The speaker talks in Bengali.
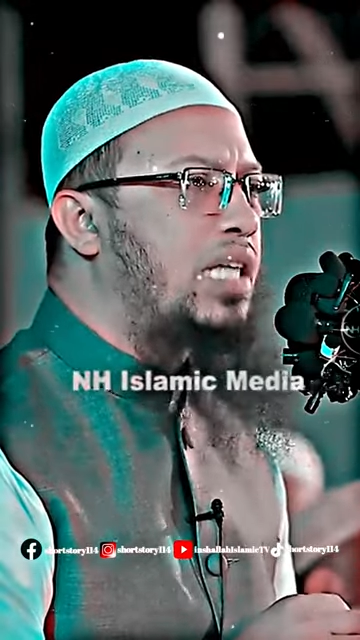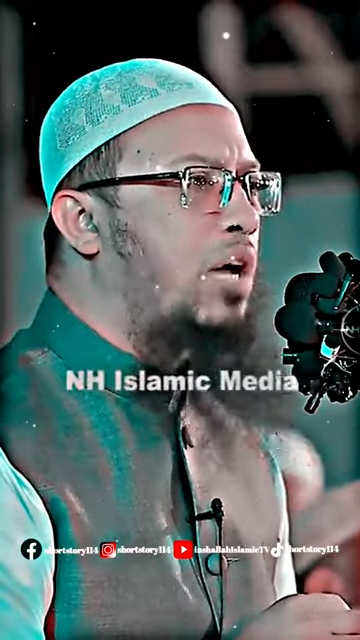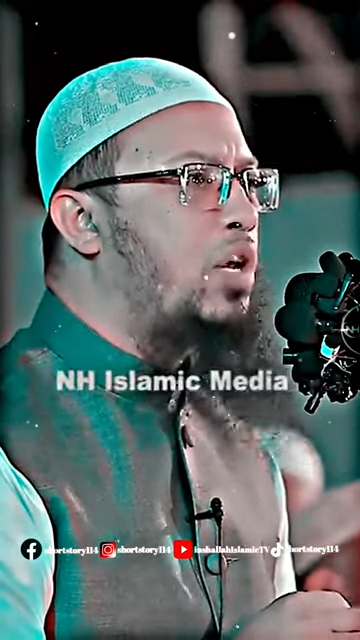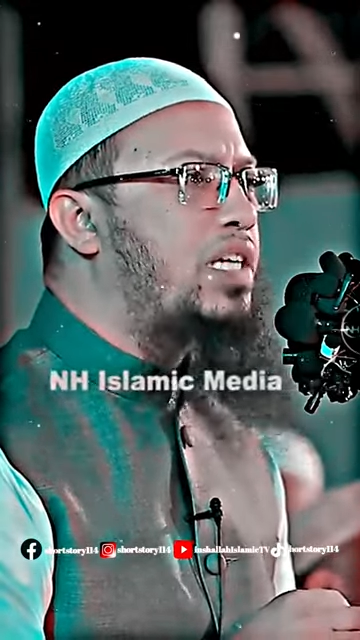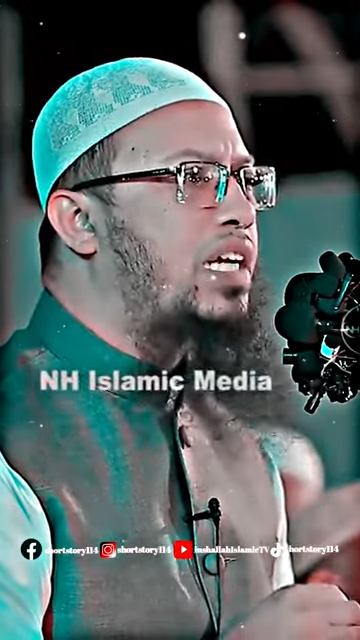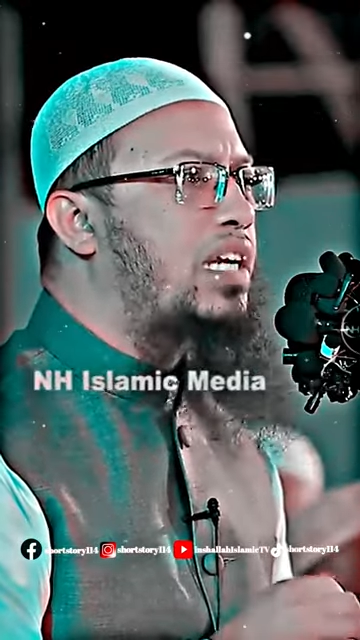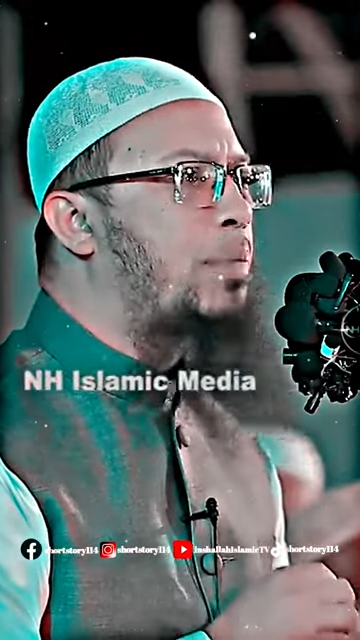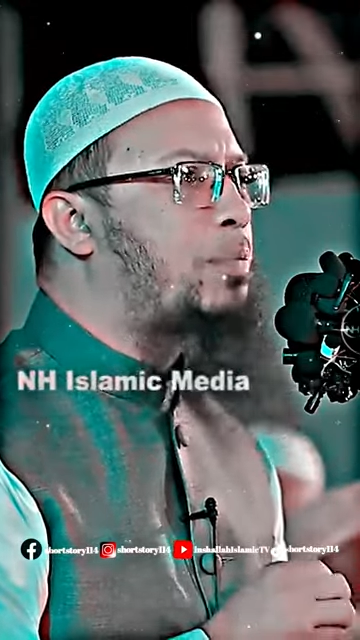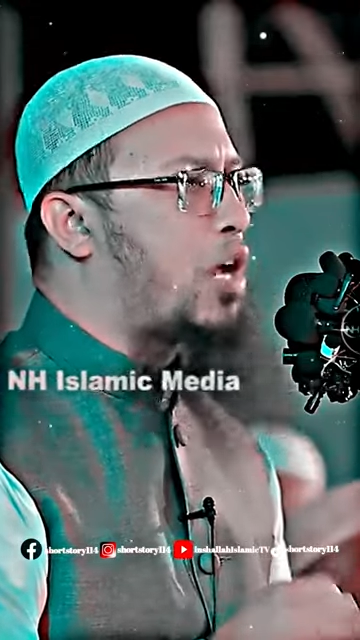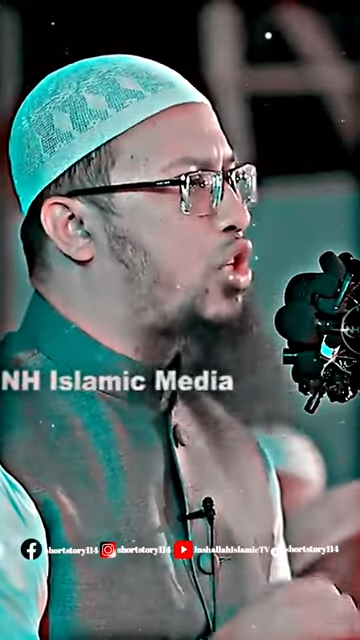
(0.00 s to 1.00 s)
তাহলে
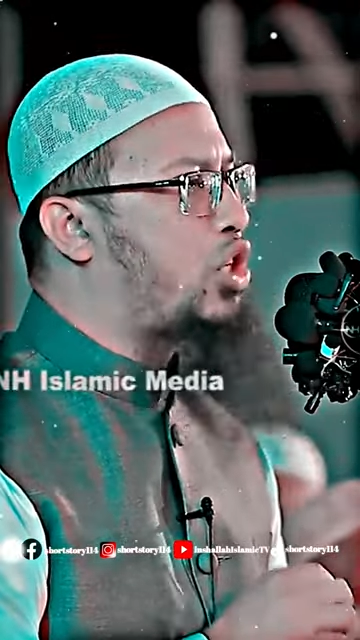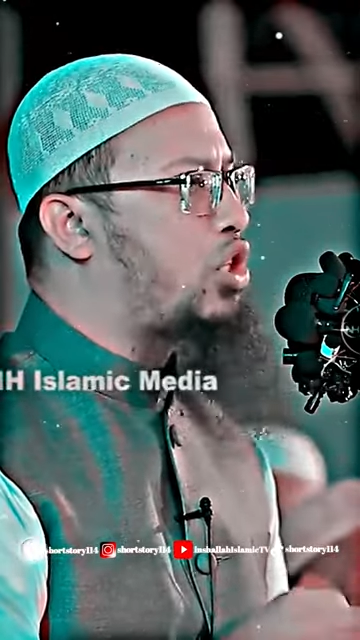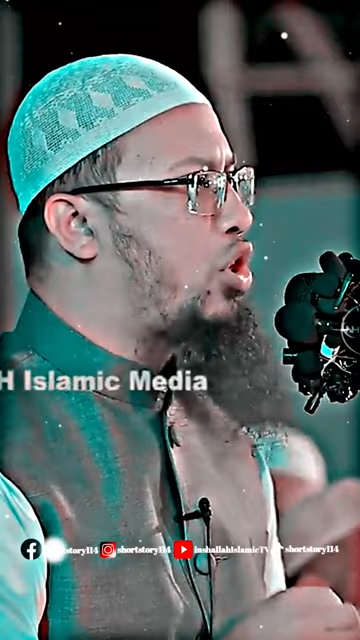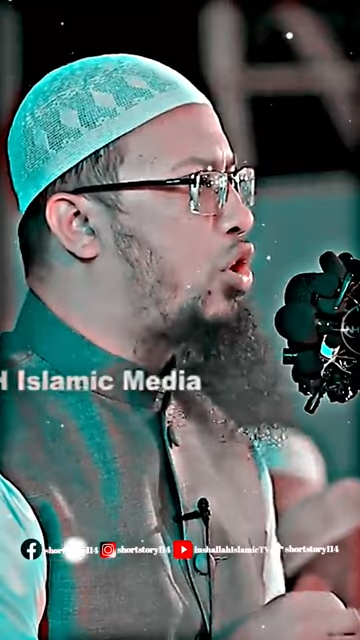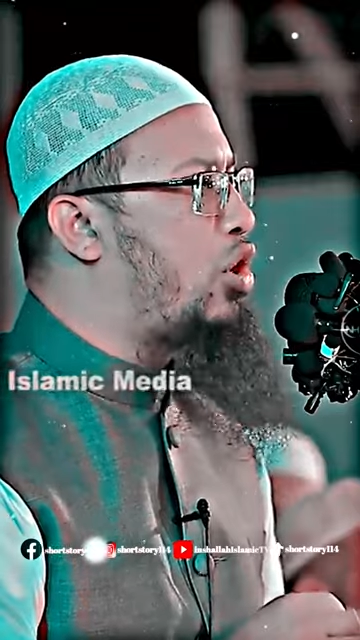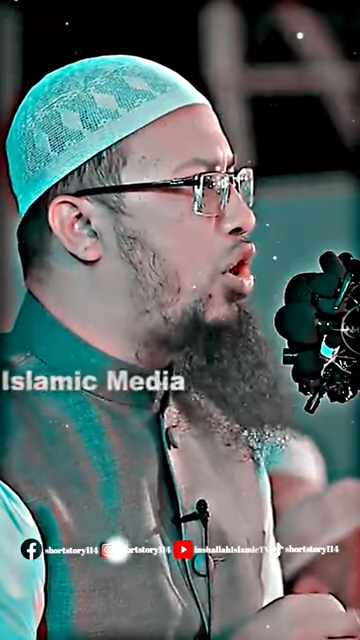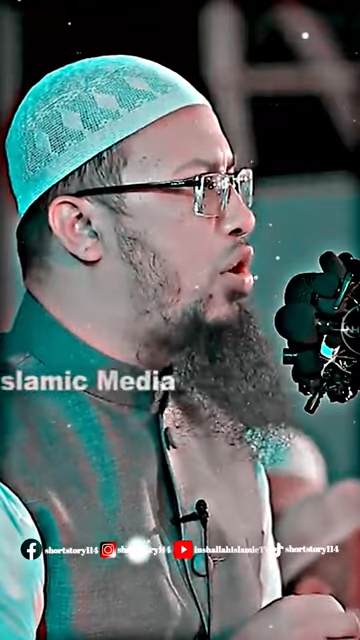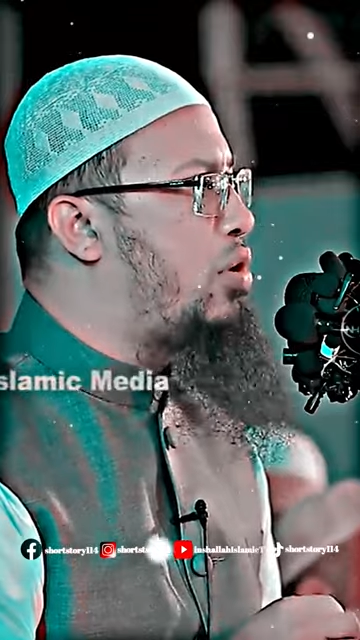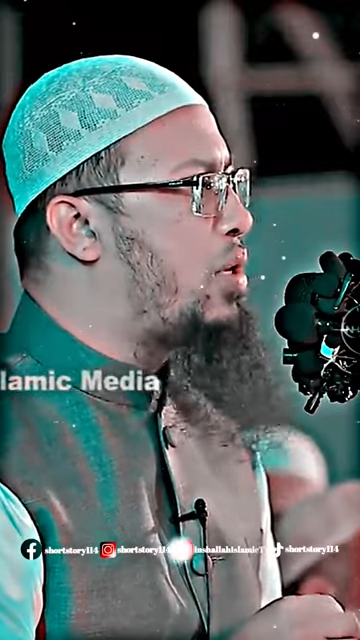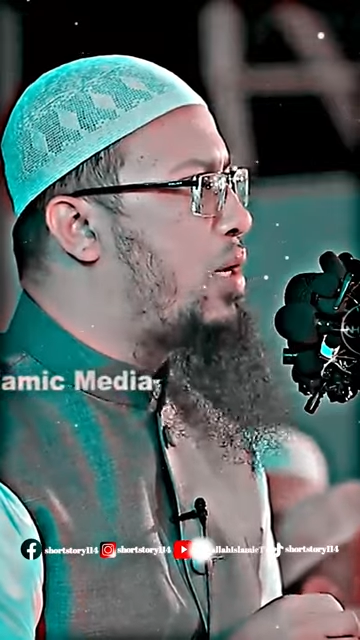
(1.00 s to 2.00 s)
সেটার প্রায়শ্চিত্ত হলো
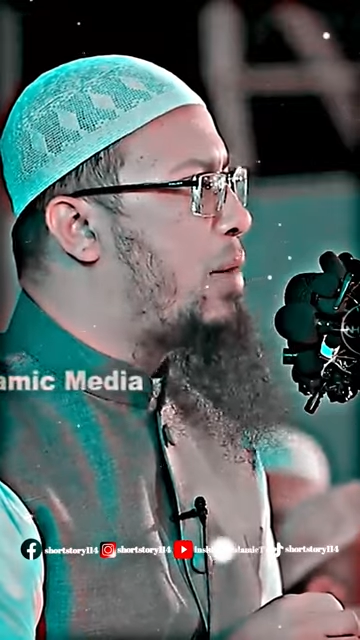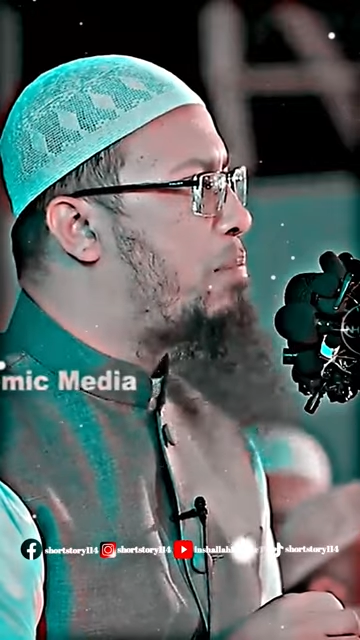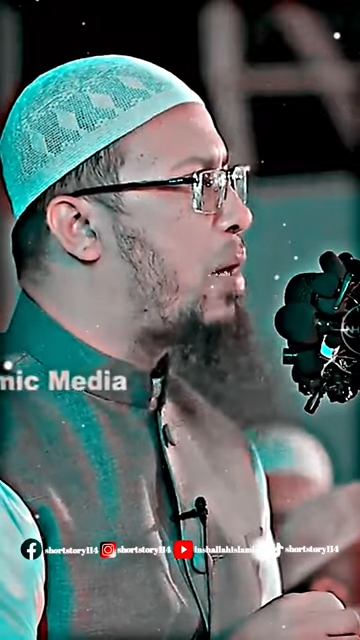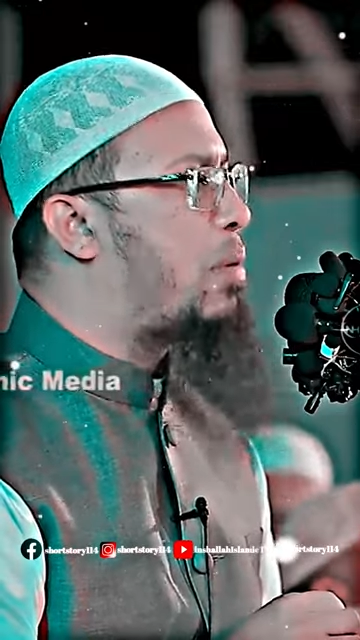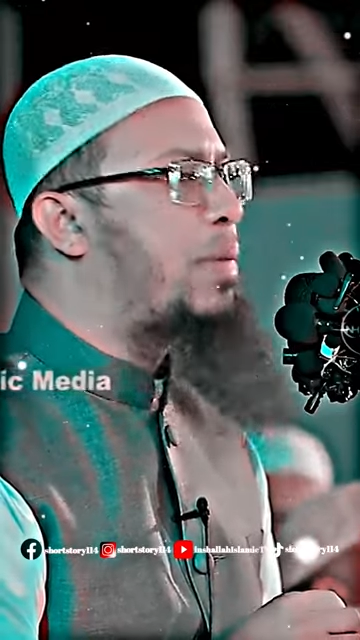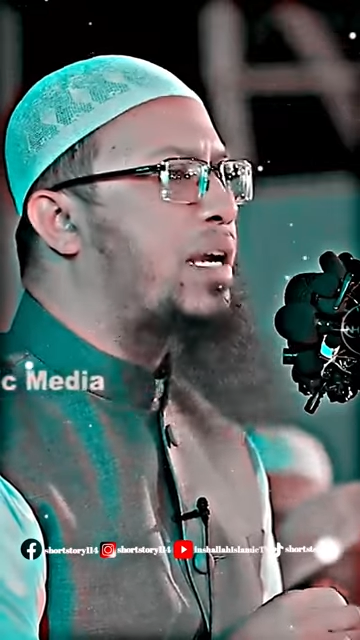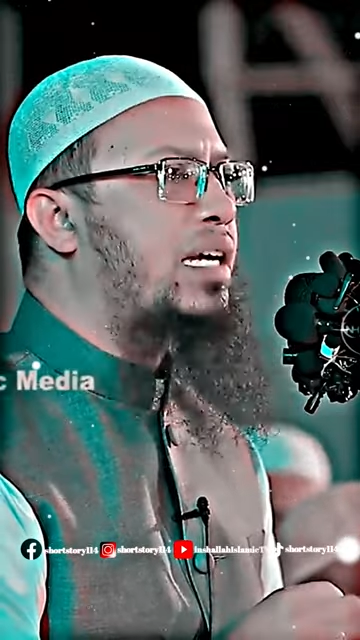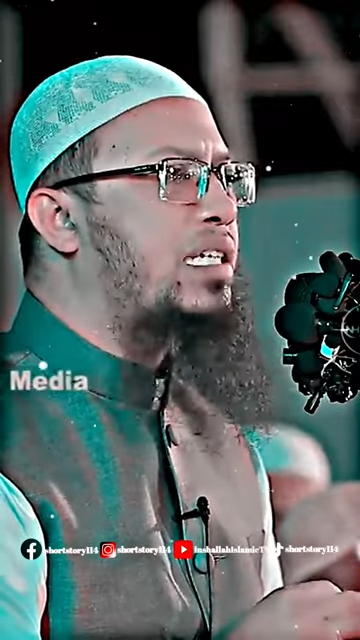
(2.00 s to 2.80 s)
বাবা মার